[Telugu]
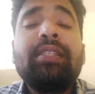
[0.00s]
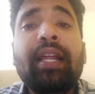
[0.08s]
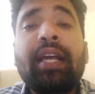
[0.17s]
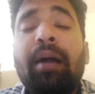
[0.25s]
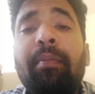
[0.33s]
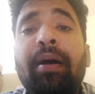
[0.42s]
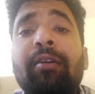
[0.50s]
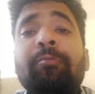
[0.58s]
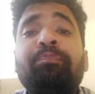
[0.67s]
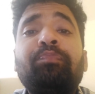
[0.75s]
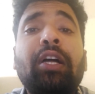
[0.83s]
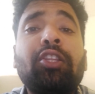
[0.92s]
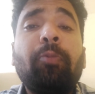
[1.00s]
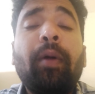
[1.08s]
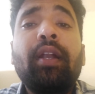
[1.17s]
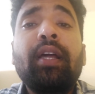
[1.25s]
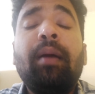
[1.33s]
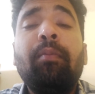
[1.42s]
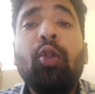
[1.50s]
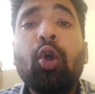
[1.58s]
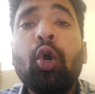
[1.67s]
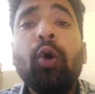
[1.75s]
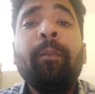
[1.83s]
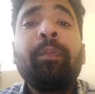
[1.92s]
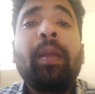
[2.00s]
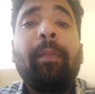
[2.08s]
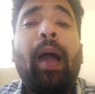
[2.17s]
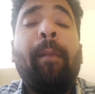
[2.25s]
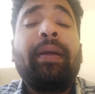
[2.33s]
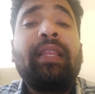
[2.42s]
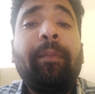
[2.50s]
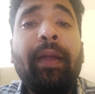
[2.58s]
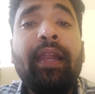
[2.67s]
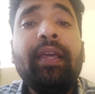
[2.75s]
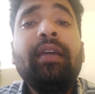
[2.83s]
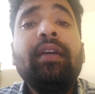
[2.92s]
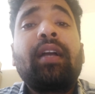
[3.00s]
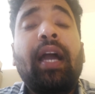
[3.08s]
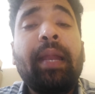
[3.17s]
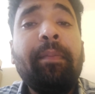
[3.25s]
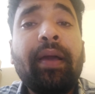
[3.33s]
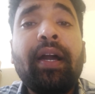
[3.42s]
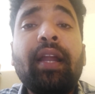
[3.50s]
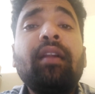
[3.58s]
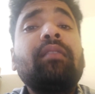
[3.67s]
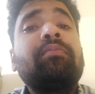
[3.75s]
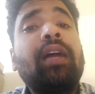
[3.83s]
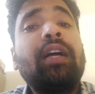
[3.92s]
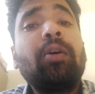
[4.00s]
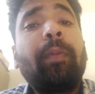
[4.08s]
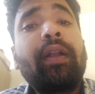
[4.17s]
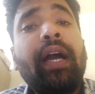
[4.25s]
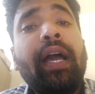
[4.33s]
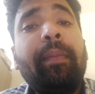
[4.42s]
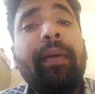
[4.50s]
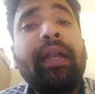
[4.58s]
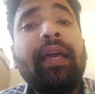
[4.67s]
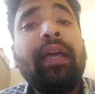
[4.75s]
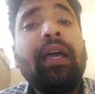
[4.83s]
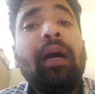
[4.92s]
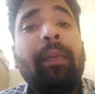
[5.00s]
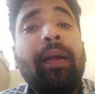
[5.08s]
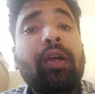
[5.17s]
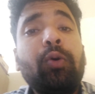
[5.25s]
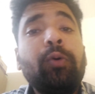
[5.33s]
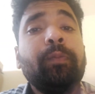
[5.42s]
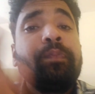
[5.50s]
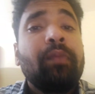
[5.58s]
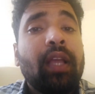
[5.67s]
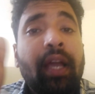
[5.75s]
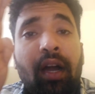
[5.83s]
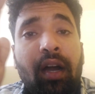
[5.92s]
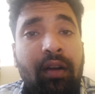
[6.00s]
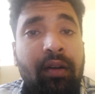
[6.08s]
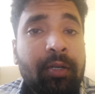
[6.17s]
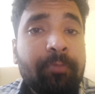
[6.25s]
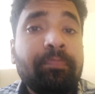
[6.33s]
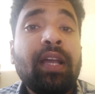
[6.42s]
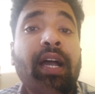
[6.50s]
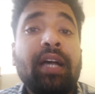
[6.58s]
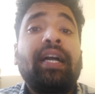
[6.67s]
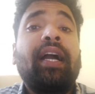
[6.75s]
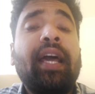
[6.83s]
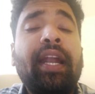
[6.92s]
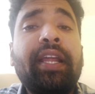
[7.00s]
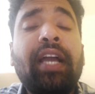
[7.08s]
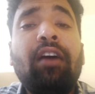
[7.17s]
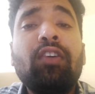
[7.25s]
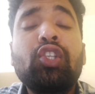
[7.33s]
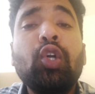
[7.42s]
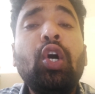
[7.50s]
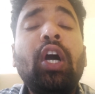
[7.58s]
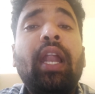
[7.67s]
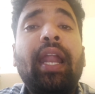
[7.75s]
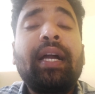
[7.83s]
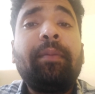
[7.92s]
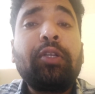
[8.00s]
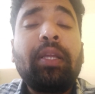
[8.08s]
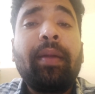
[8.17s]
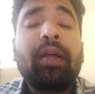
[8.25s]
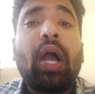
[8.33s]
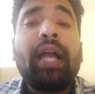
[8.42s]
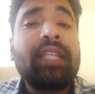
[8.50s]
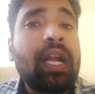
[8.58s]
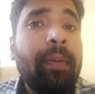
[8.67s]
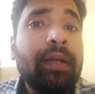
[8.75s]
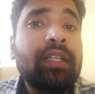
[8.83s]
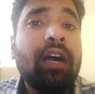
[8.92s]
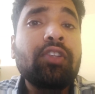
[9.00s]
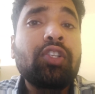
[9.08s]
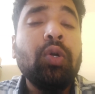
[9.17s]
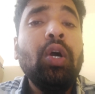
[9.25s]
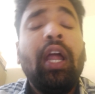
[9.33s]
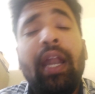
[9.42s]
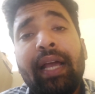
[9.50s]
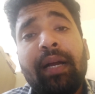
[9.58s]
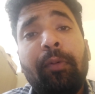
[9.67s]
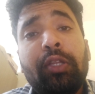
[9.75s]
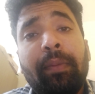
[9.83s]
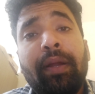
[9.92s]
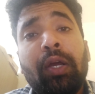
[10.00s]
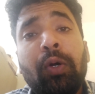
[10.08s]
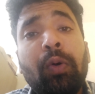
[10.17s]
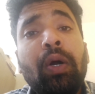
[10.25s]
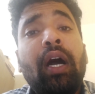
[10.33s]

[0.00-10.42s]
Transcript: జనగామ దాంతోపాటుగా ములుగు పెద్దపల్లి కరీంనగర్ దాంతోపాటుగా ఏమంటే మనకు సంగారెడ్డి కావచ్చు లేకపోతే మనకు హైదరాబాద్ కావచ్చు లేకపోతే మనకు